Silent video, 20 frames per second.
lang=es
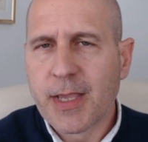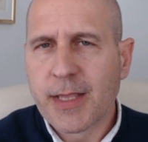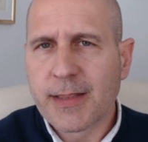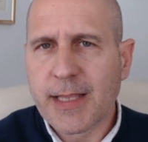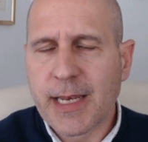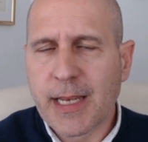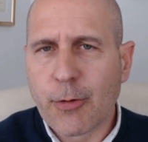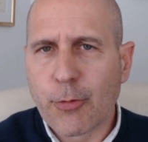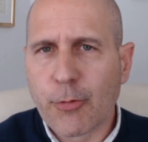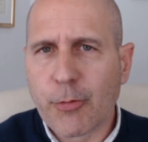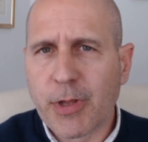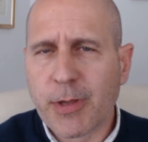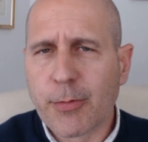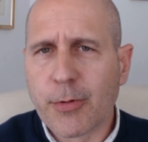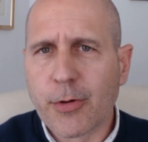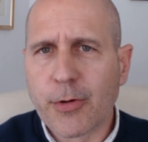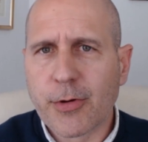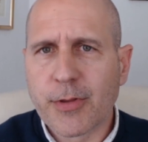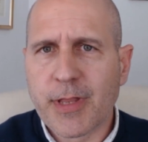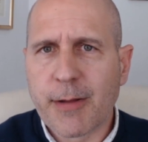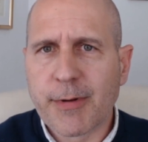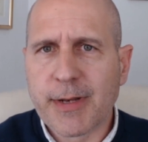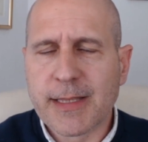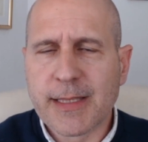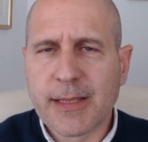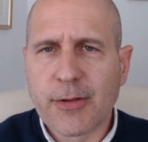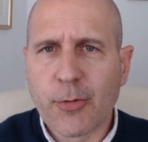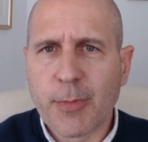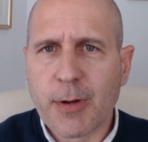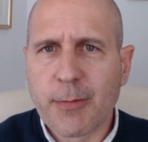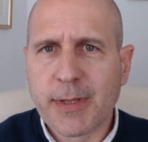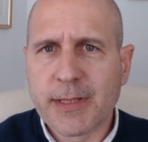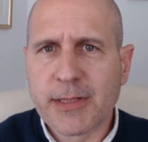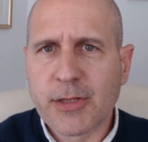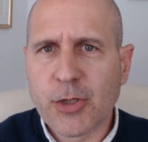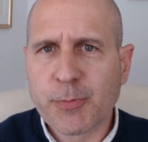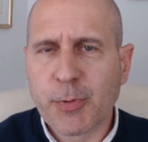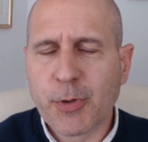del Euribor de abril de 2022,